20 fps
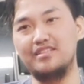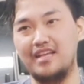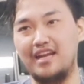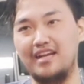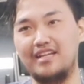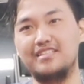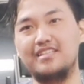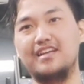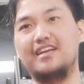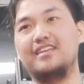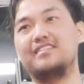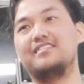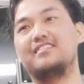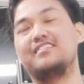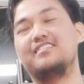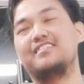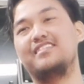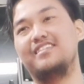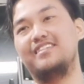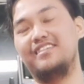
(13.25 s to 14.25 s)
sangat-sangat
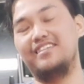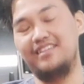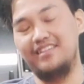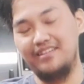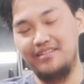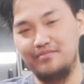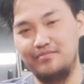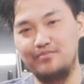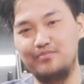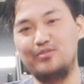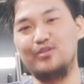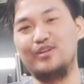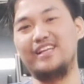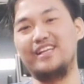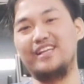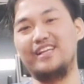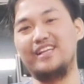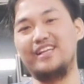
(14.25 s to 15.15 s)
boleh.